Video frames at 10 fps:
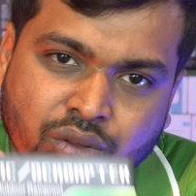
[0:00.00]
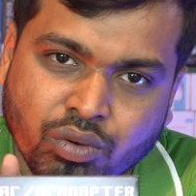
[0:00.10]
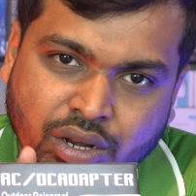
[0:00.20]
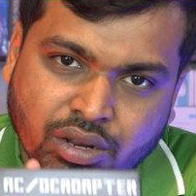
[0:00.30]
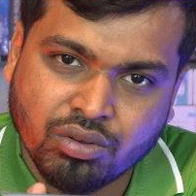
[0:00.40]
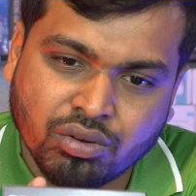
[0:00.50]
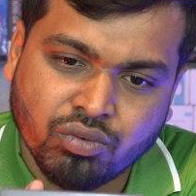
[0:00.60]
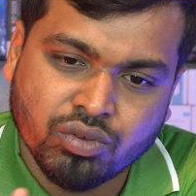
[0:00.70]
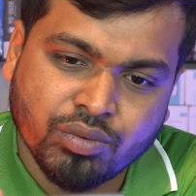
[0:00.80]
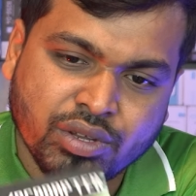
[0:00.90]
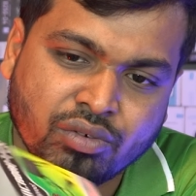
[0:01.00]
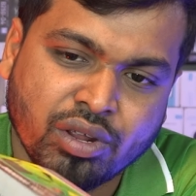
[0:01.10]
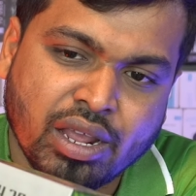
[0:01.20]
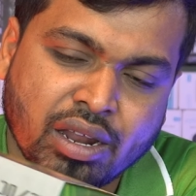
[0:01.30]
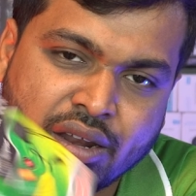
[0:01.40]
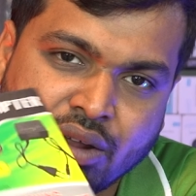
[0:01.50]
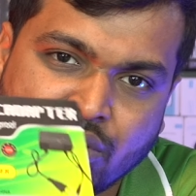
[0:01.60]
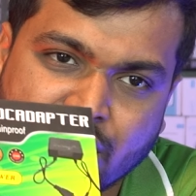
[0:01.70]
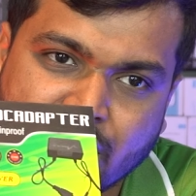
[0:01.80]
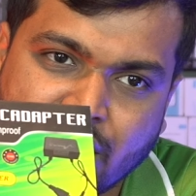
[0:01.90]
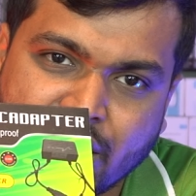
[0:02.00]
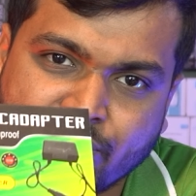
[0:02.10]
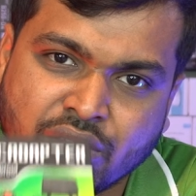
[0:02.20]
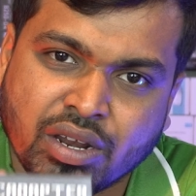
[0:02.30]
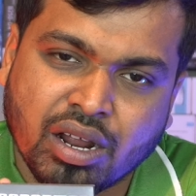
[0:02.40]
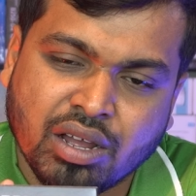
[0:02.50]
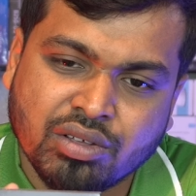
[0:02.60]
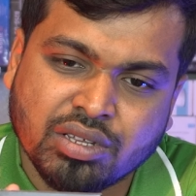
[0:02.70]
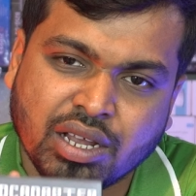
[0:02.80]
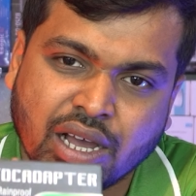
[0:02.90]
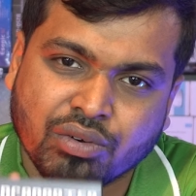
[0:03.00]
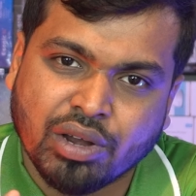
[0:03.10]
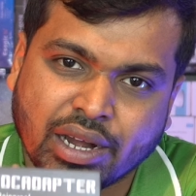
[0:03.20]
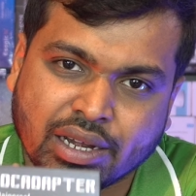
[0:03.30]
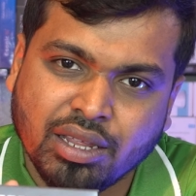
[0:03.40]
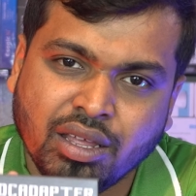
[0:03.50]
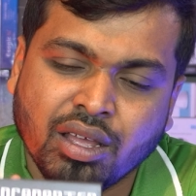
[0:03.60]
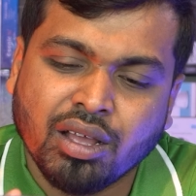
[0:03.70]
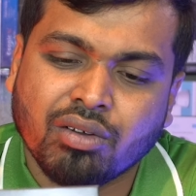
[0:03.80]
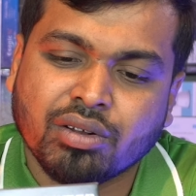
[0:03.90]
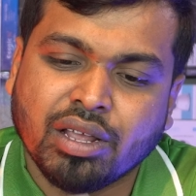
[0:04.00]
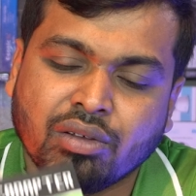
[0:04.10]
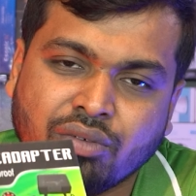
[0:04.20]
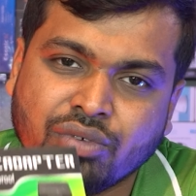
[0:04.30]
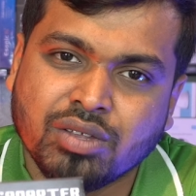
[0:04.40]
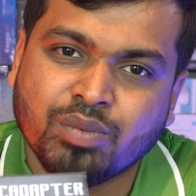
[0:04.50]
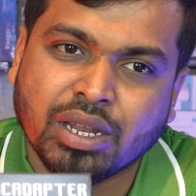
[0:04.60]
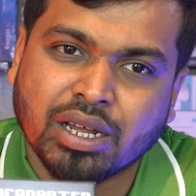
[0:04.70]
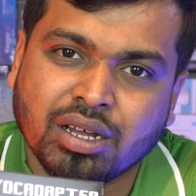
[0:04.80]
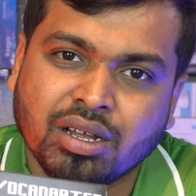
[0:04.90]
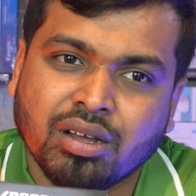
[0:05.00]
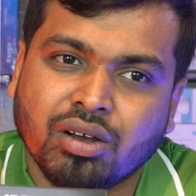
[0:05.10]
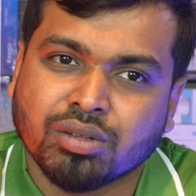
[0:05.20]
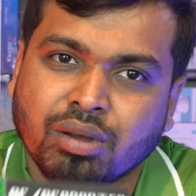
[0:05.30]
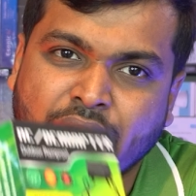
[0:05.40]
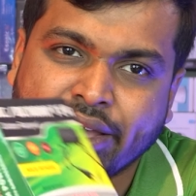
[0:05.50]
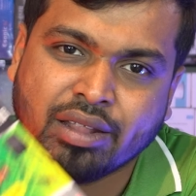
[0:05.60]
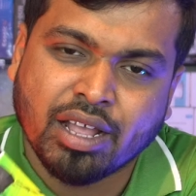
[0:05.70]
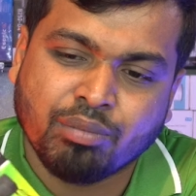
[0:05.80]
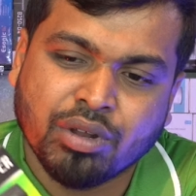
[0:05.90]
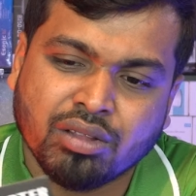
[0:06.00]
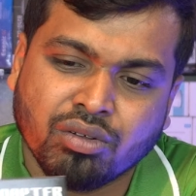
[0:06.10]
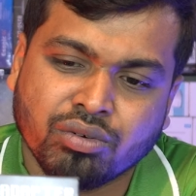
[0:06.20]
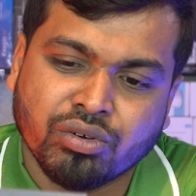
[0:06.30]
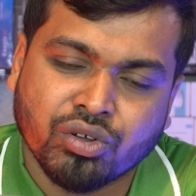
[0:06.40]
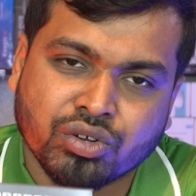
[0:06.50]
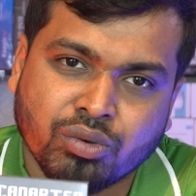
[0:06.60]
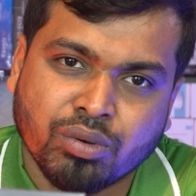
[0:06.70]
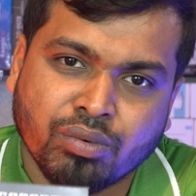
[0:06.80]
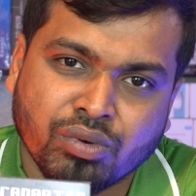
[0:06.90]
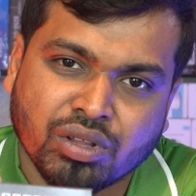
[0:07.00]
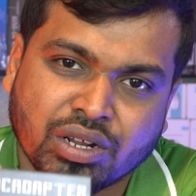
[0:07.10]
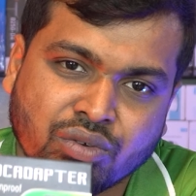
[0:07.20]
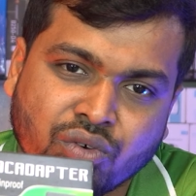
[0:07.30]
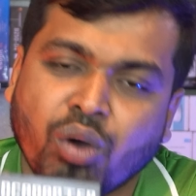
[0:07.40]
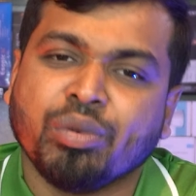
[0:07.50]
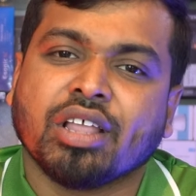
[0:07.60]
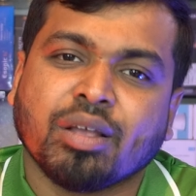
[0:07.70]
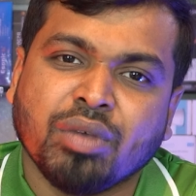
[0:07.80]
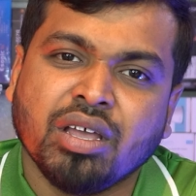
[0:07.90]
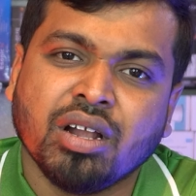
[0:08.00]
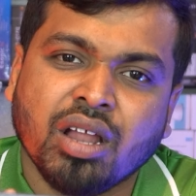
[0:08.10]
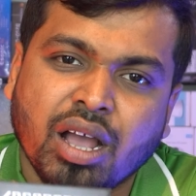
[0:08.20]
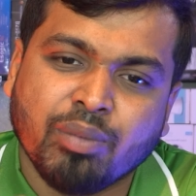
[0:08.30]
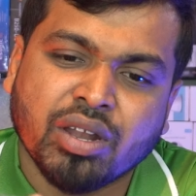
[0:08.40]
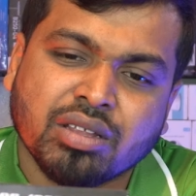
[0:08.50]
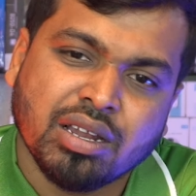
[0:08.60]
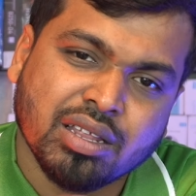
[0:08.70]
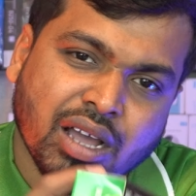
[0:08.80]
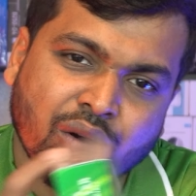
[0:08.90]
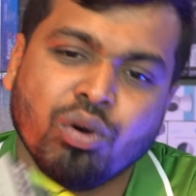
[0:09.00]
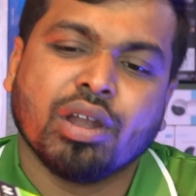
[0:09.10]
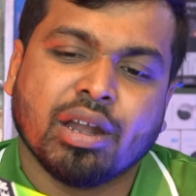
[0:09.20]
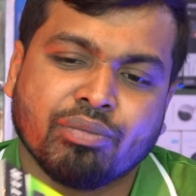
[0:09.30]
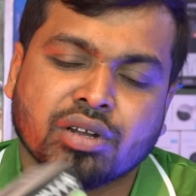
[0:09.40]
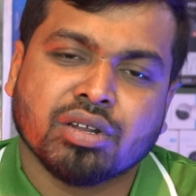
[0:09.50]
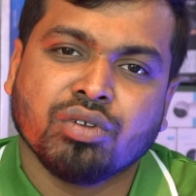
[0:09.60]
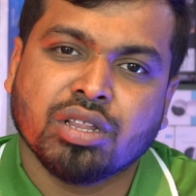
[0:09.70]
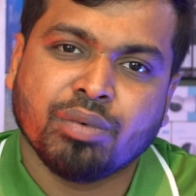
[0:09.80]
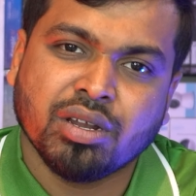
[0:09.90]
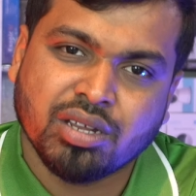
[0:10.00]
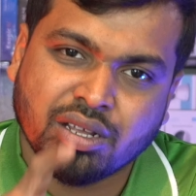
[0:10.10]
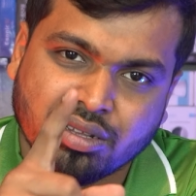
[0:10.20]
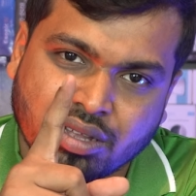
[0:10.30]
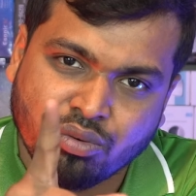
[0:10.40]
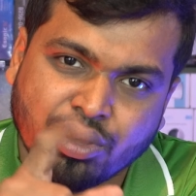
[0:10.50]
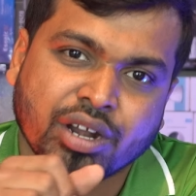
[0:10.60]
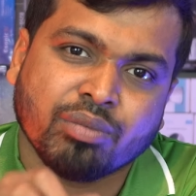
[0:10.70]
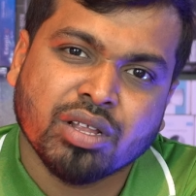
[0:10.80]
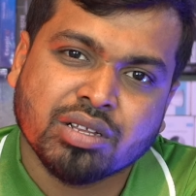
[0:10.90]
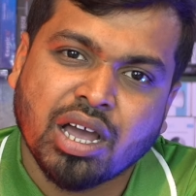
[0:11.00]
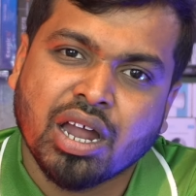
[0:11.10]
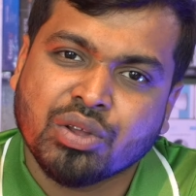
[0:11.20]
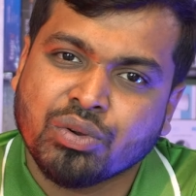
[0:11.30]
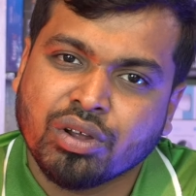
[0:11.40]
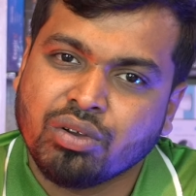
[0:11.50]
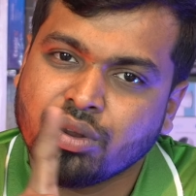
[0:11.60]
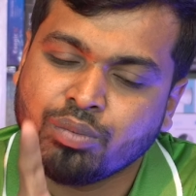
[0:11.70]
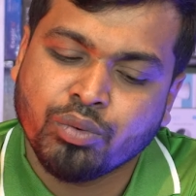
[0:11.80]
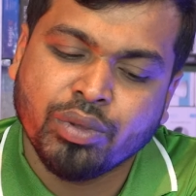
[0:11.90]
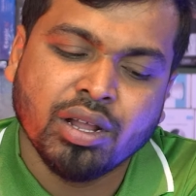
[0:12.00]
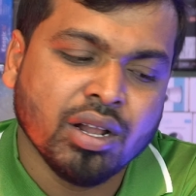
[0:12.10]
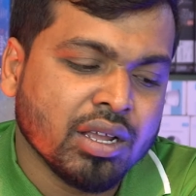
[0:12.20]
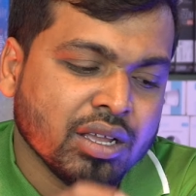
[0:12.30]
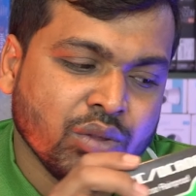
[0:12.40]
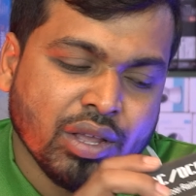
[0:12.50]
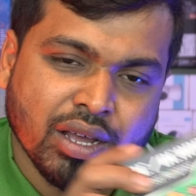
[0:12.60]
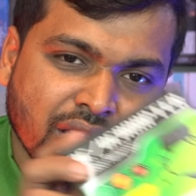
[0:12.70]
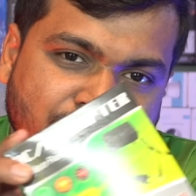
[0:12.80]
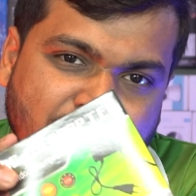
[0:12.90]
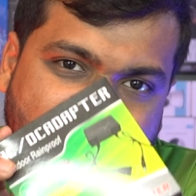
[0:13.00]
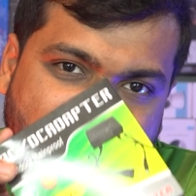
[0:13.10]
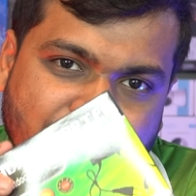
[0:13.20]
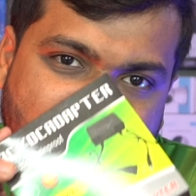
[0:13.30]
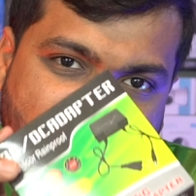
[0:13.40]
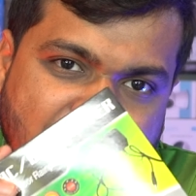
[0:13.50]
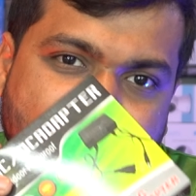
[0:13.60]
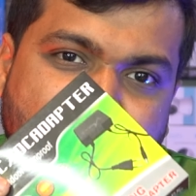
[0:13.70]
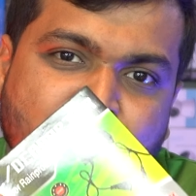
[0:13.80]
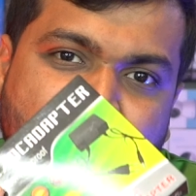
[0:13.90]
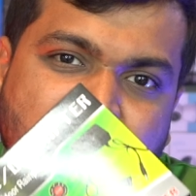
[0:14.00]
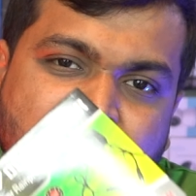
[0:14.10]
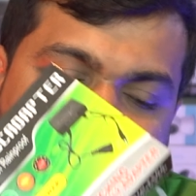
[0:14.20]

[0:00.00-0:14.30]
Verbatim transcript: দোকানের জন্য ইউজ হবে সেগুলো এখানে রেগুলার অ্যাডাপ্টার রাখা হয়েছে কারণ একটাই কারণ এগুলো ভিজবে না অথবা বাইরে থাকবে না তো নষ্ট হওয়ার প্রবণতা একটু কমই থাকবে আপনারা চাইলে দাহোয়ার অ্যাডাপ্টারটাও নিতে পারেন সেক্ষেত্রে দাহোয়ার অ্যাডাপ্টারটা আড়াইশো টাকা করে পড়বে কিন্তু এখানে পার অ্যাডাপ্টার পড়েছে